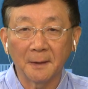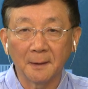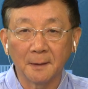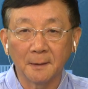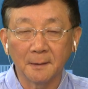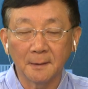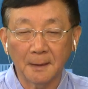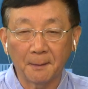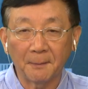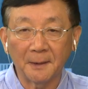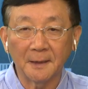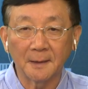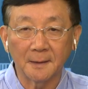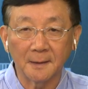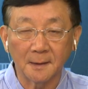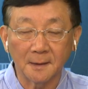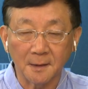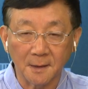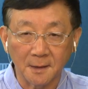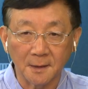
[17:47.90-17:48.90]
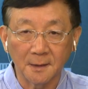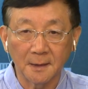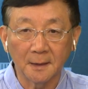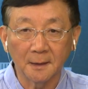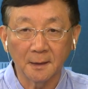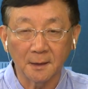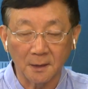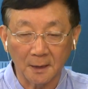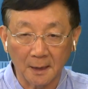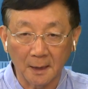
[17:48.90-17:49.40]
班下班的这个时
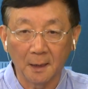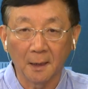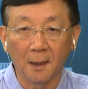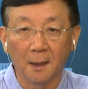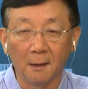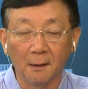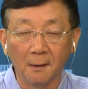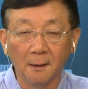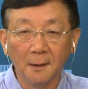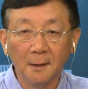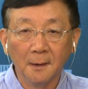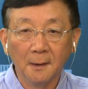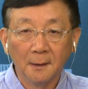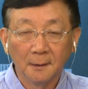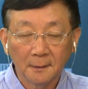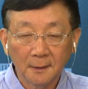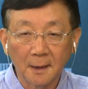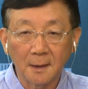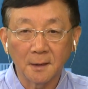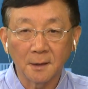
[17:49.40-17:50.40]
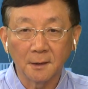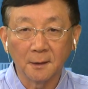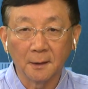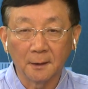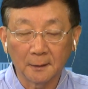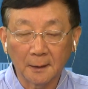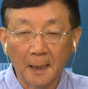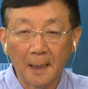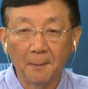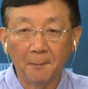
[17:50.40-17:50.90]
间那是很好。但是
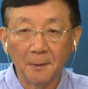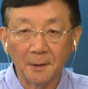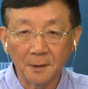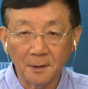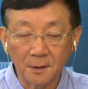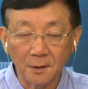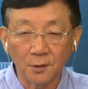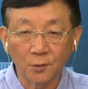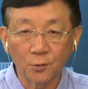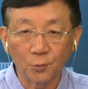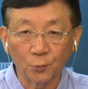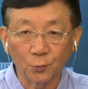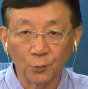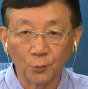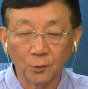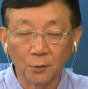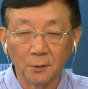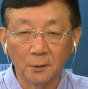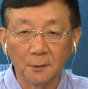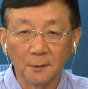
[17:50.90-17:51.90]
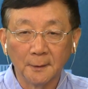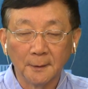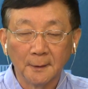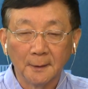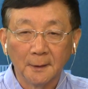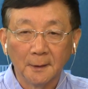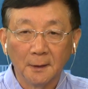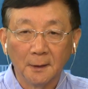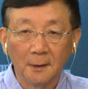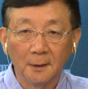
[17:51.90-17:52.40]
呢，他们是属于
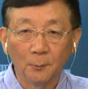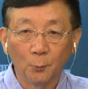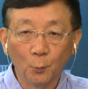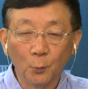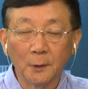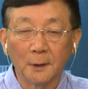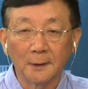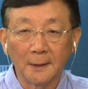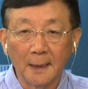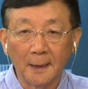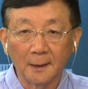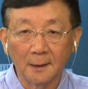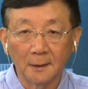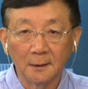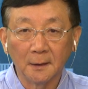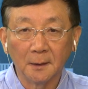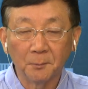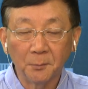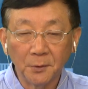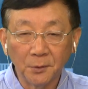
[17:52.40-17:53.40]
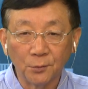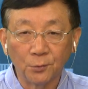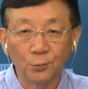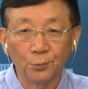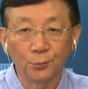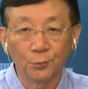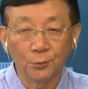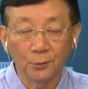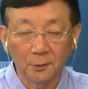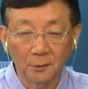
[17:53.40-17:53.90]
呃无可奈何的，必
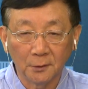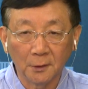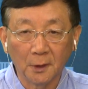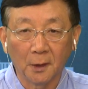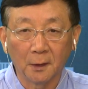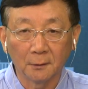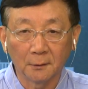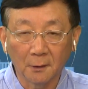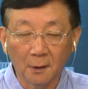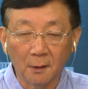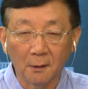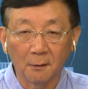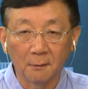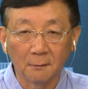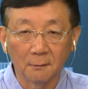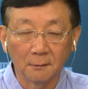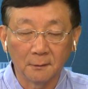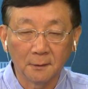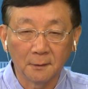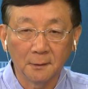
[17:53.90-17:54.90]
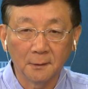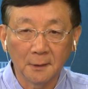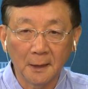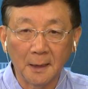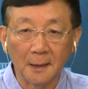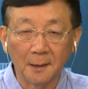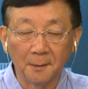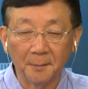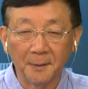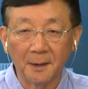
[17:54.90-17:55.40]
须要到。
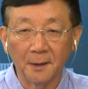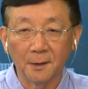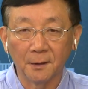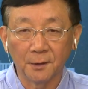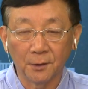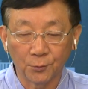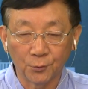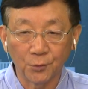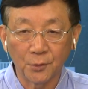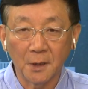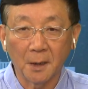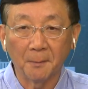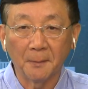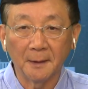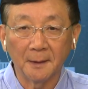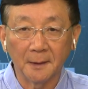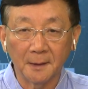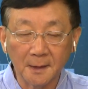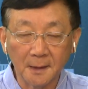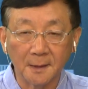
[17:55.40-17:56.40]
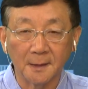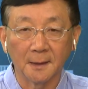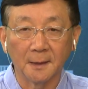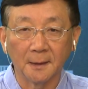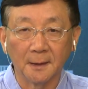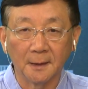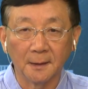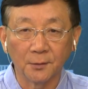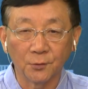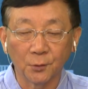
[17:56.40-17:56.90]
店里边要去上班的这些
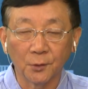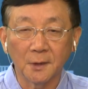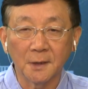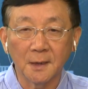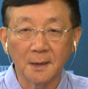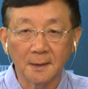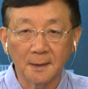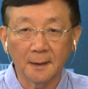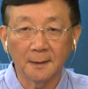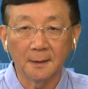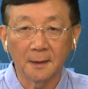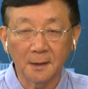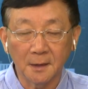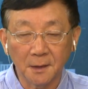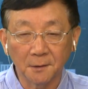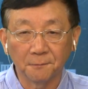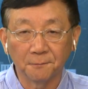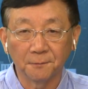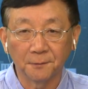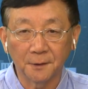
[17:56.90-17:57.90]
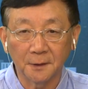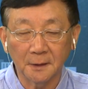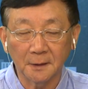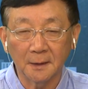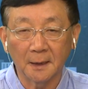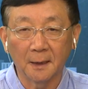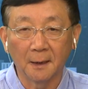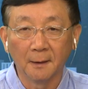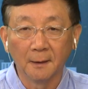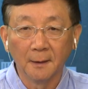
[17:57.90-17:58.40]
人，所以现在呢，政府正
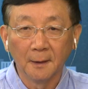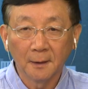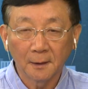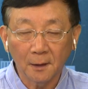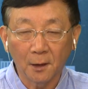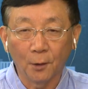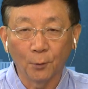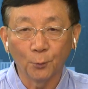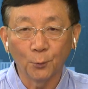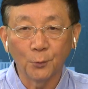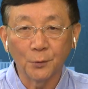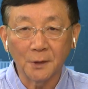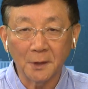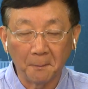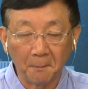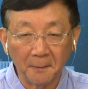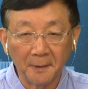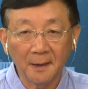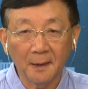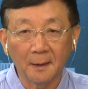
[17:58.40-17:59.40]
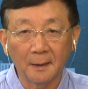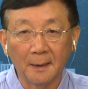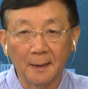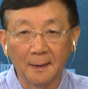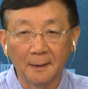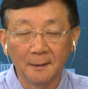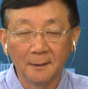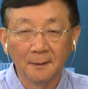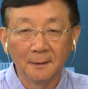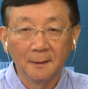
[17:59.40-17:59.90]
在考虑怎么样
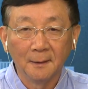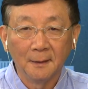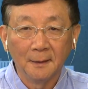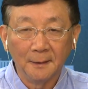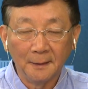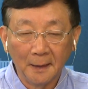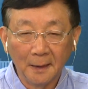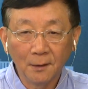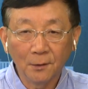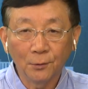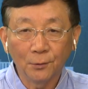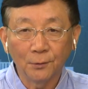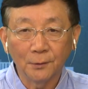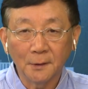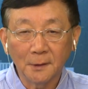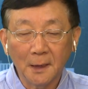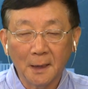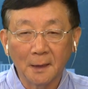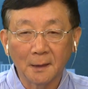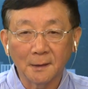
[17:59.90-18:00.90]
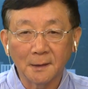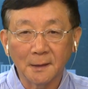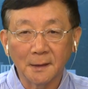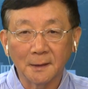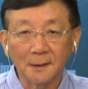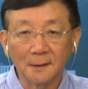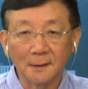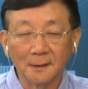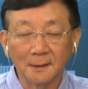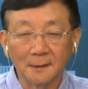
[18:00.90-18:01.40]
啊，能够让
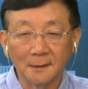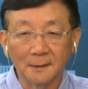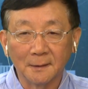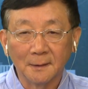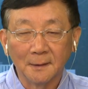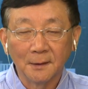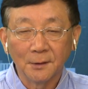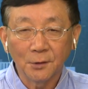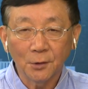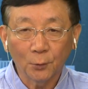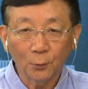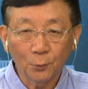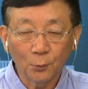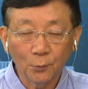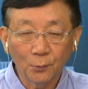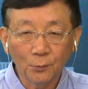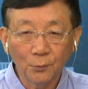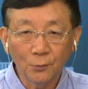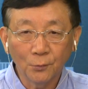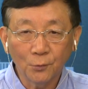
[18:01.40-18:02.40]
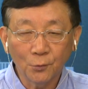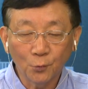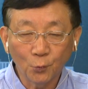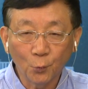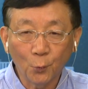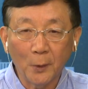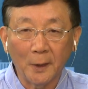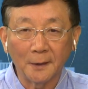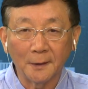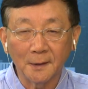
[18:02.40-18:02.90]
这个交通
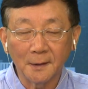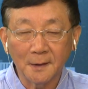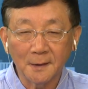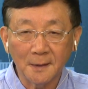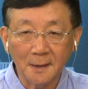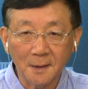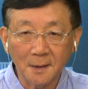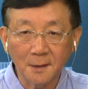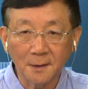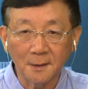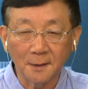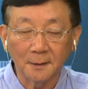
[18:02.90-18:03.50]
舒缓的这件事